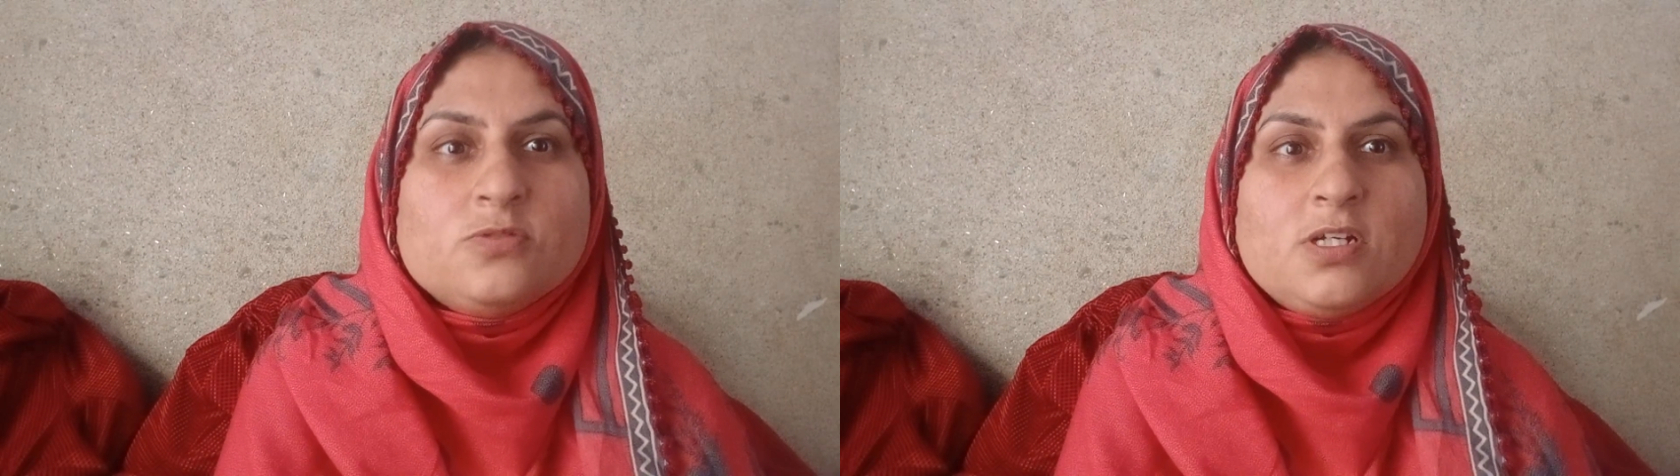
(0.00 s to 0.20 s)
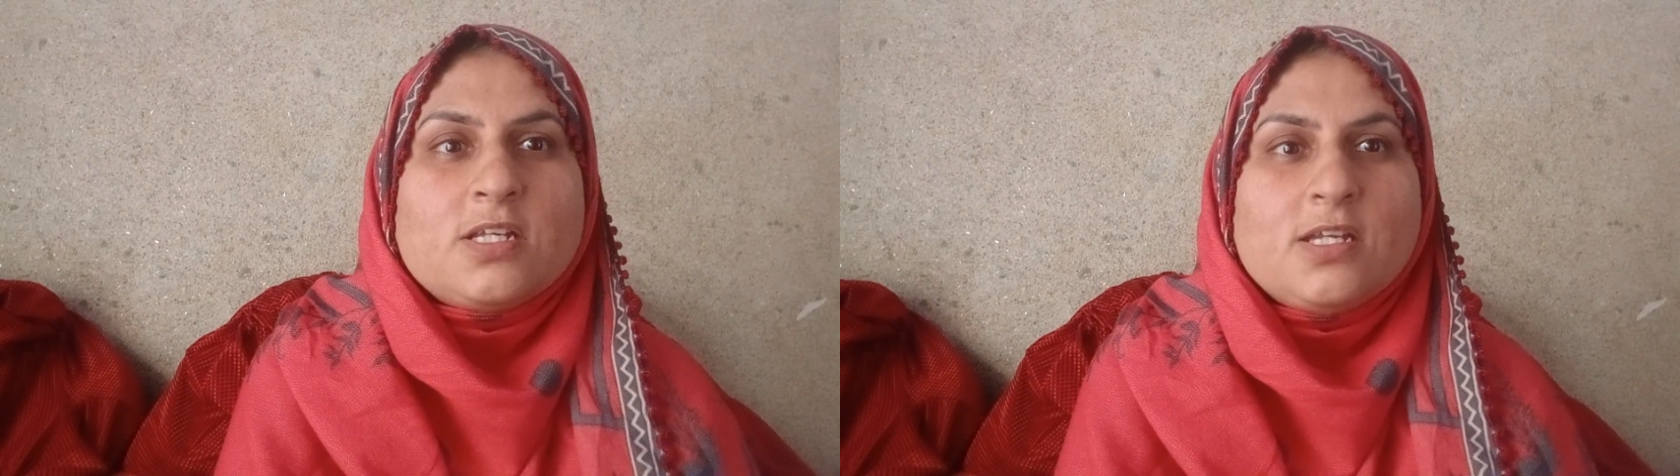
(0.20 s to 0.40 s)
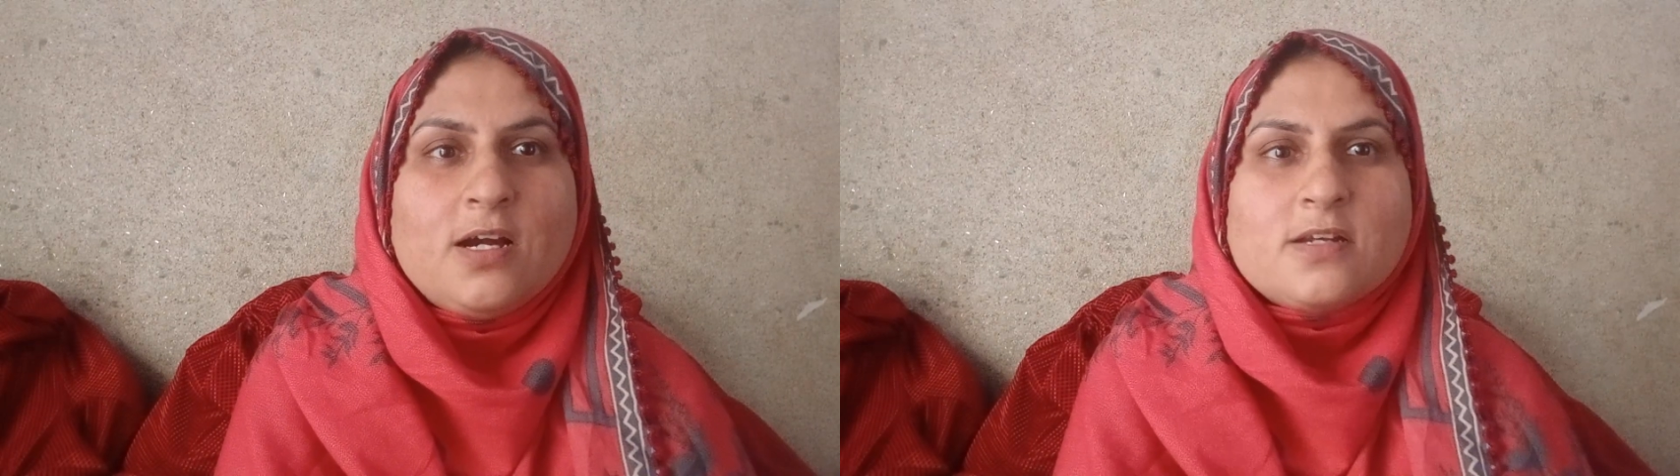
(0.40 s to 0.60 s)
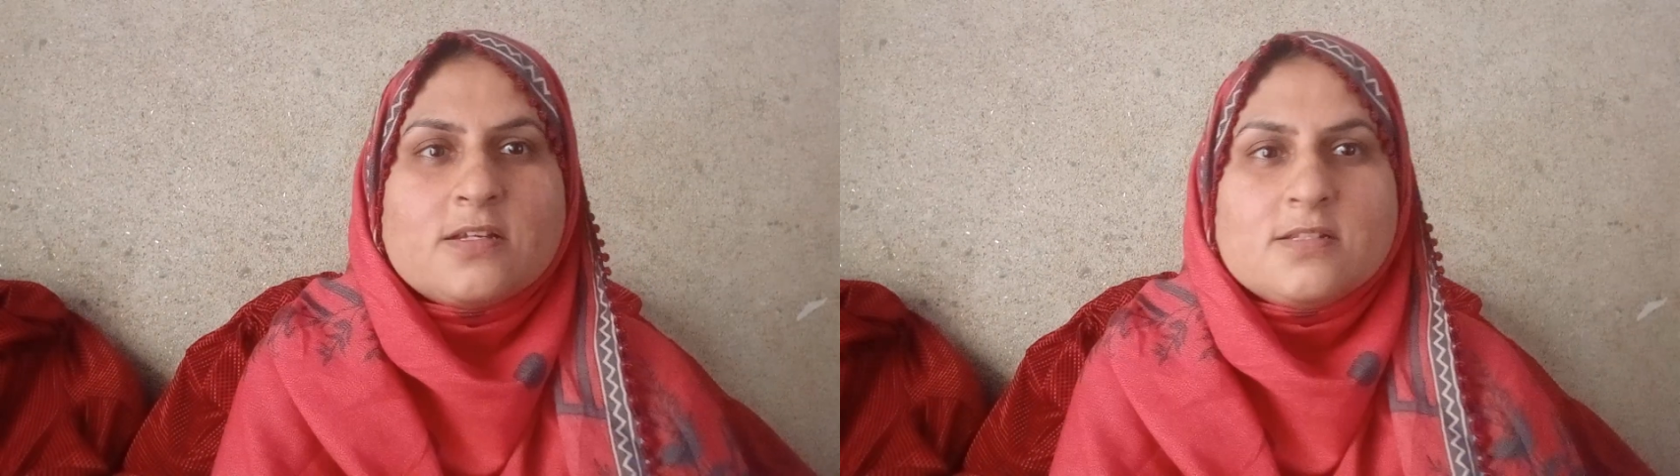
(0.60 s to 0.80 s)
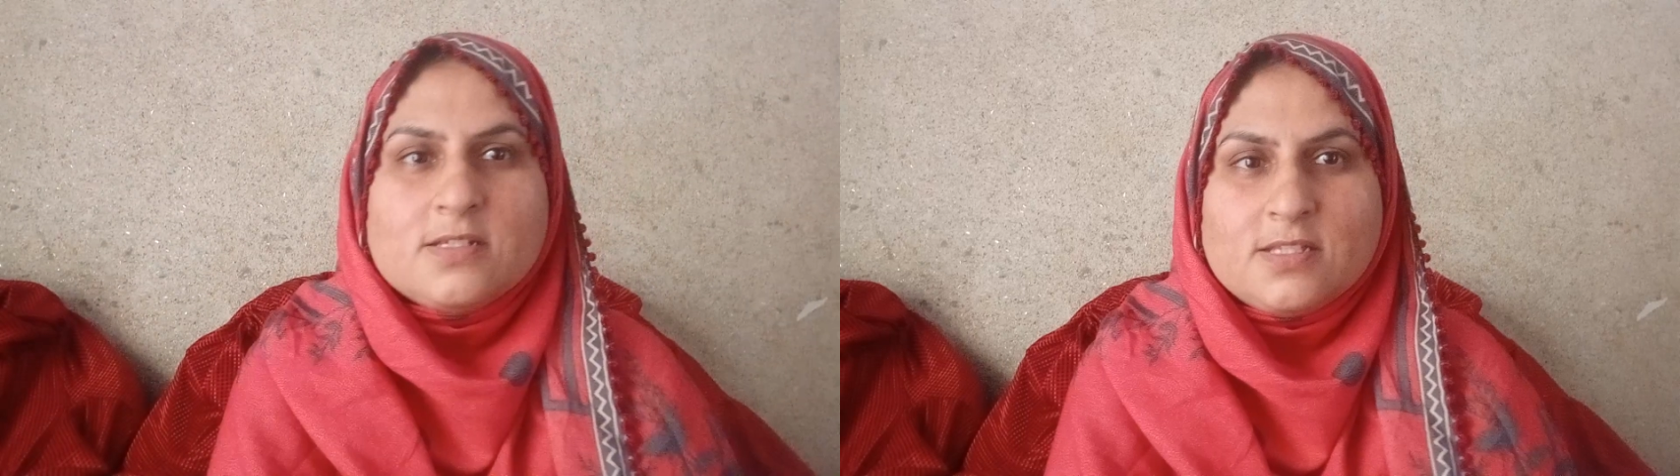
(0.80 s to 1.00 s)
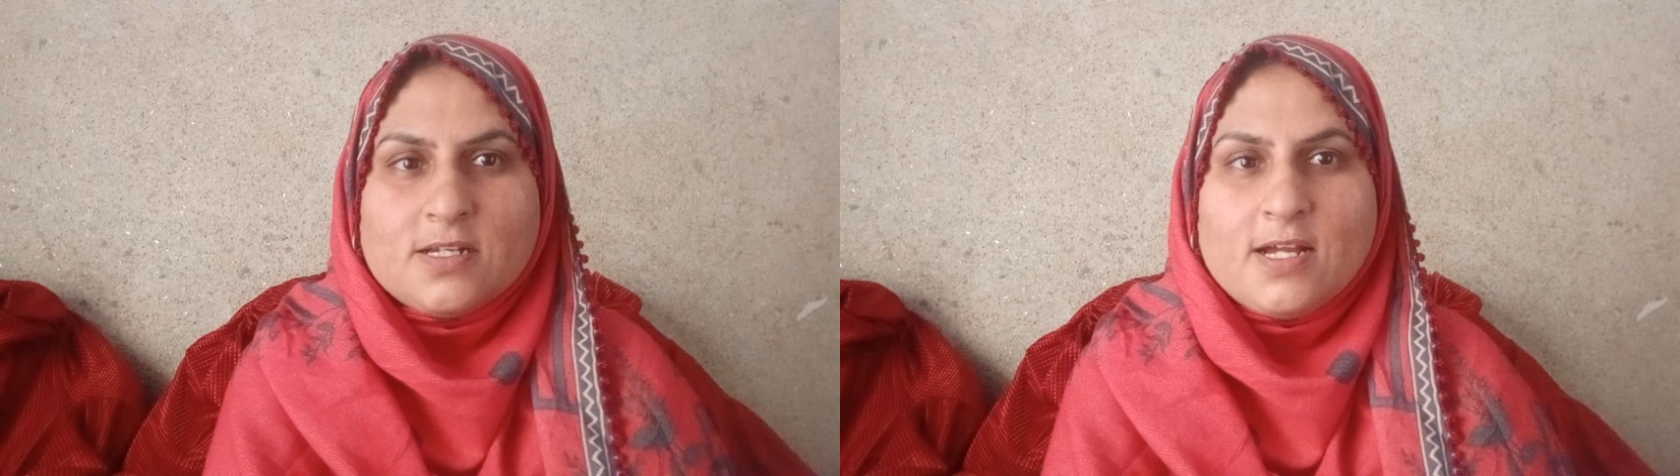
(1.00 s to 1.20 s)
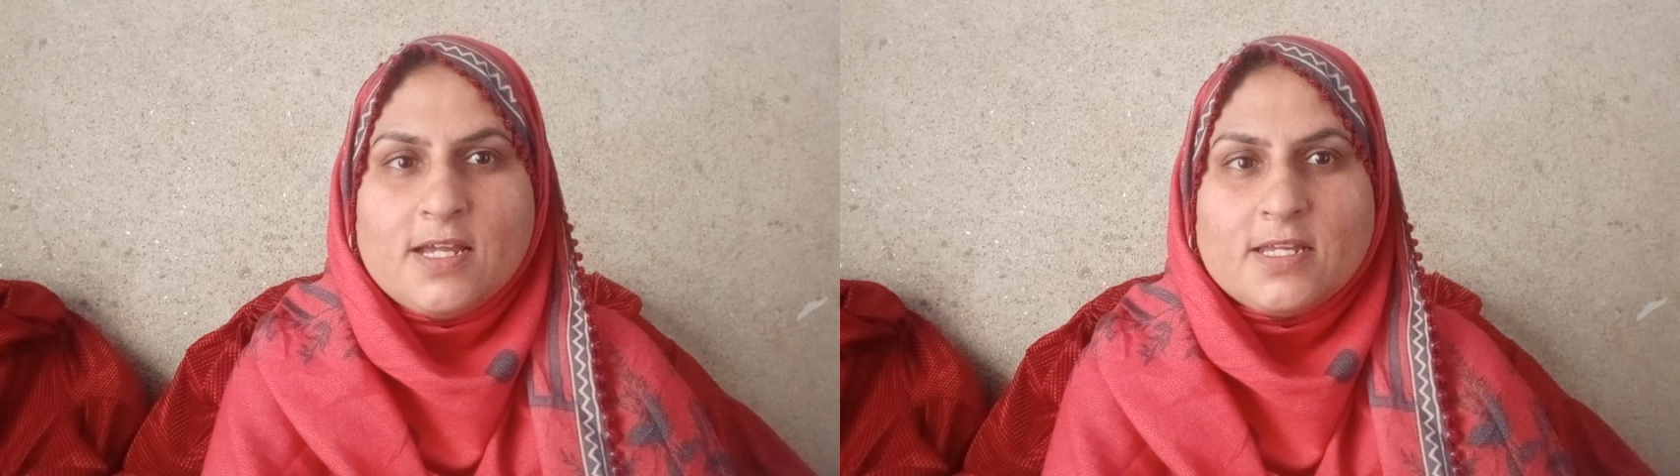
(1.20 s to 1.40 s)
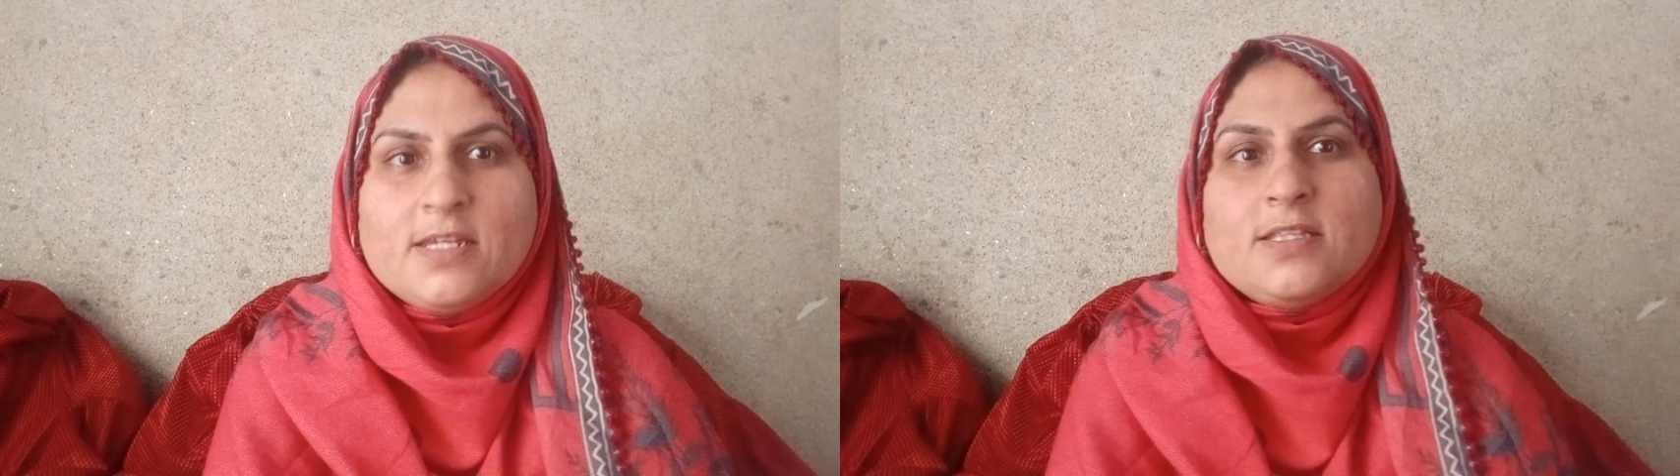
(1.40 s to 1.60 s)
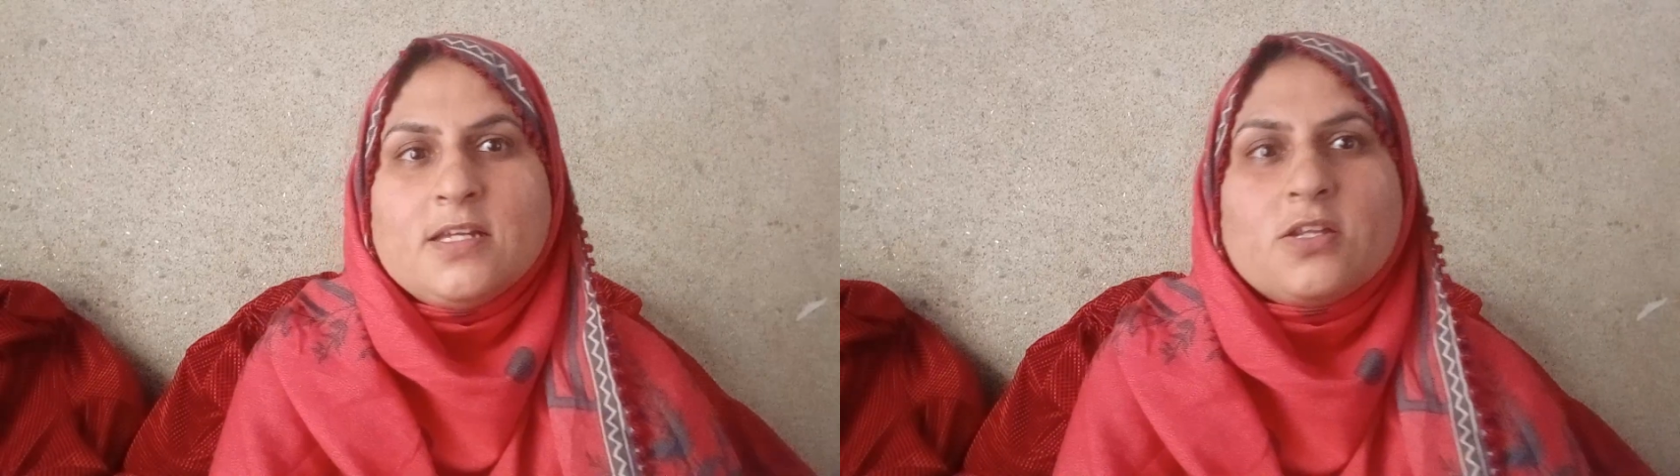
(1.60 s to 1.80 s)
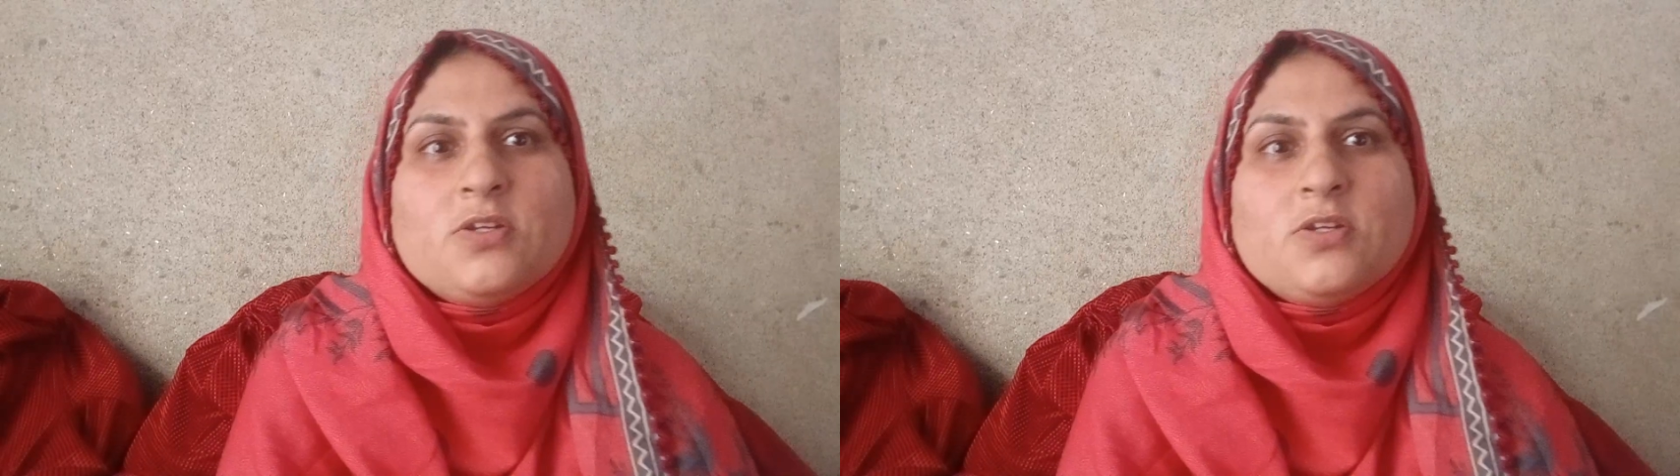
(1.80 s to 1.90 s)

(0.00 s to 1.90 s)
उधर की ऑडियंस इधर आएगी इधर